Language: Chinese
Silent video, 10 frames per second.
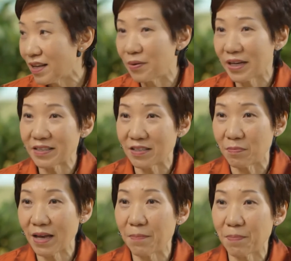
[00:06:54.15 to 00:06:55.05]
那应该
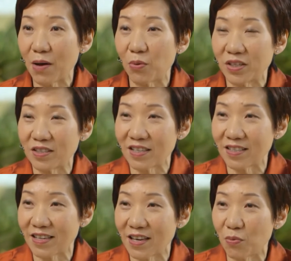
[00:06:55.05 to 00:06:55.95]
怎么样把我的
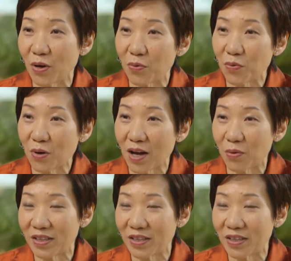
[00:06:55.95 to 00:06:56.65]
这些文物啊、